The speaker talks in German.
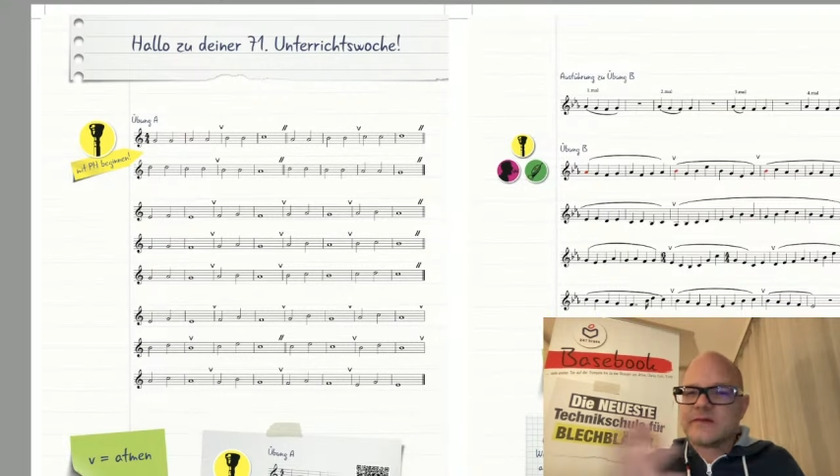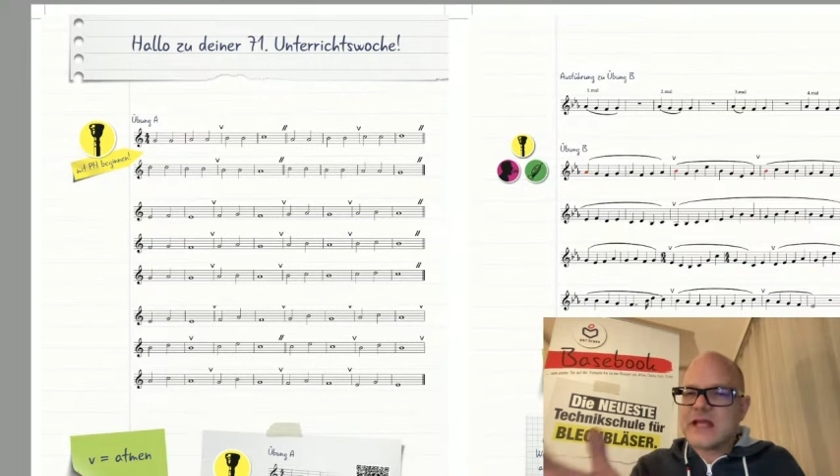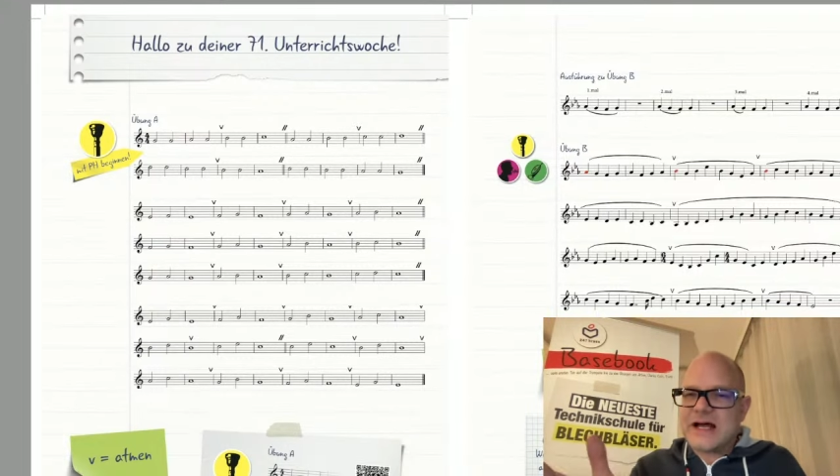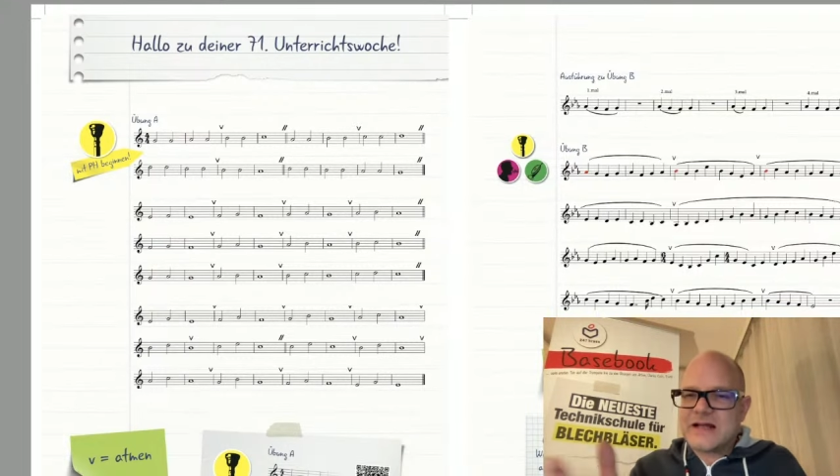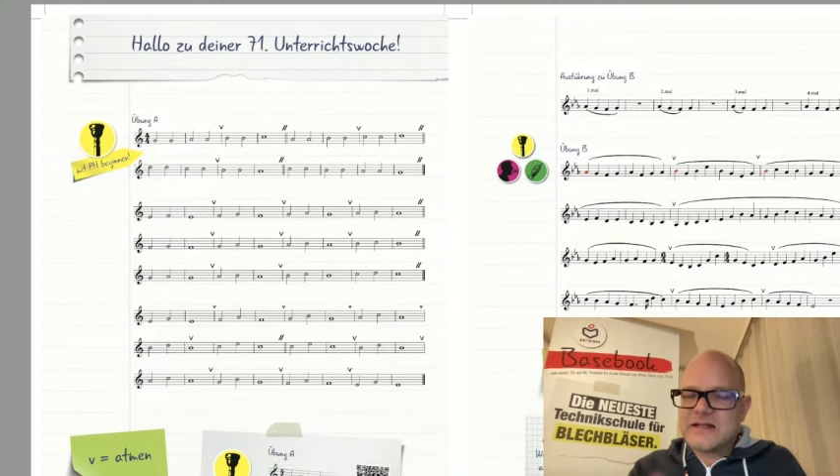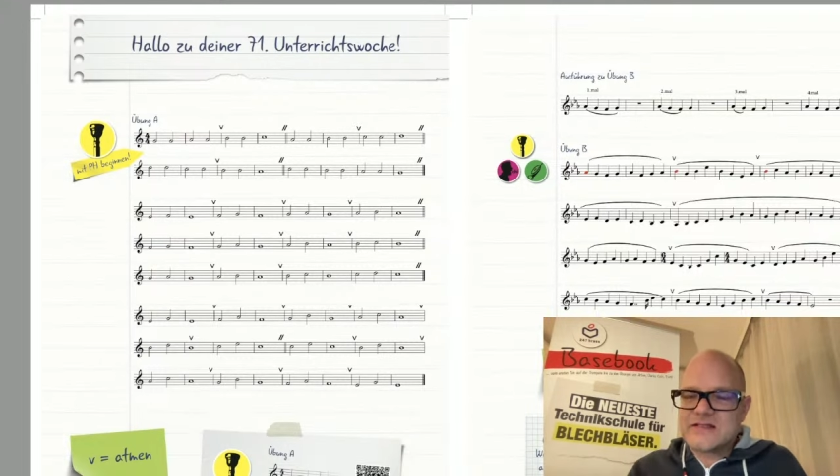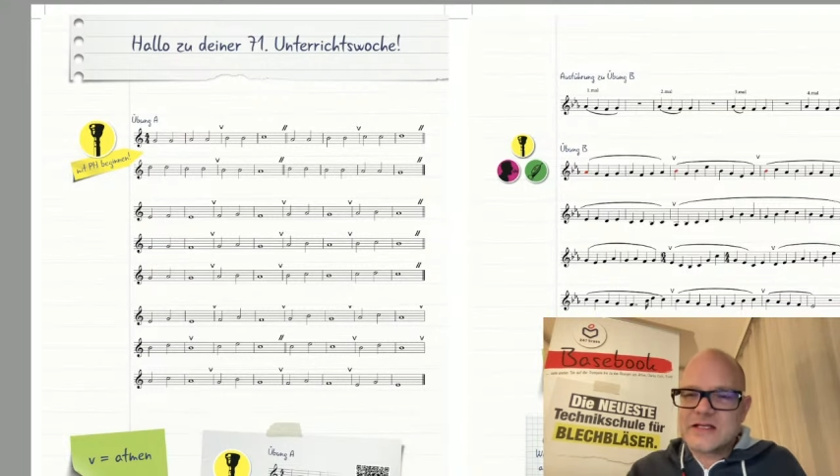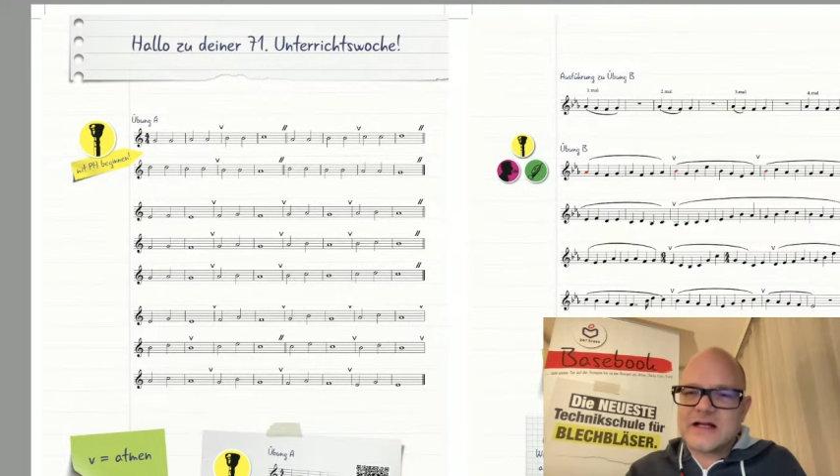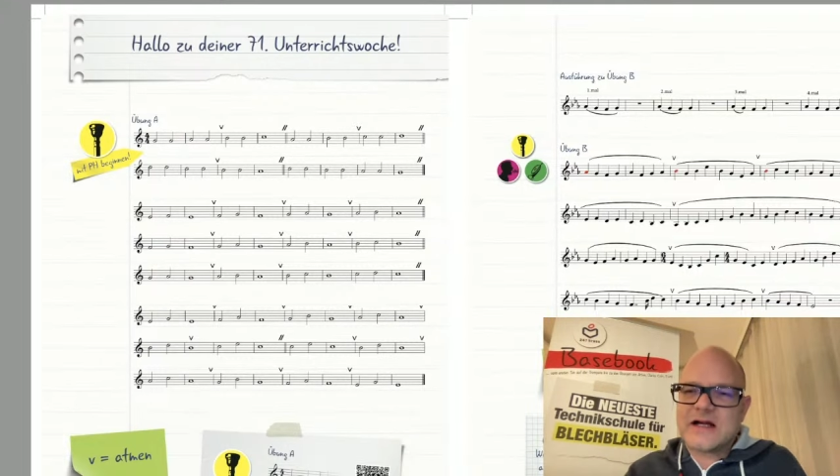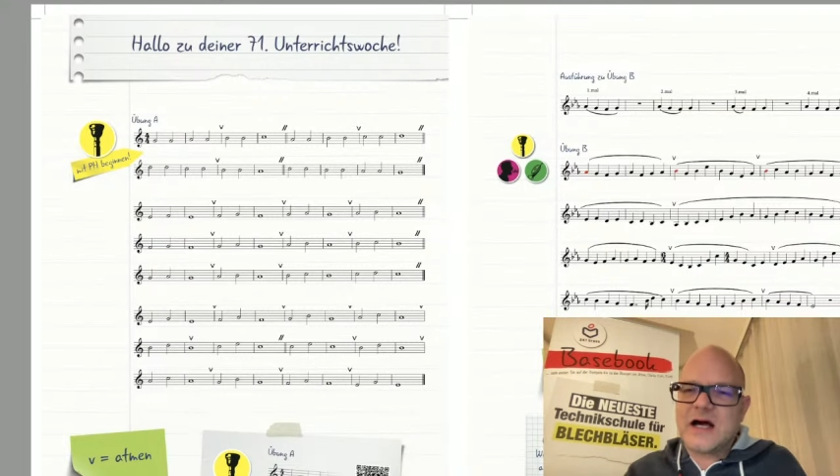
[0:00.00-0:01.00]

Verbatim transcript: Da ist eine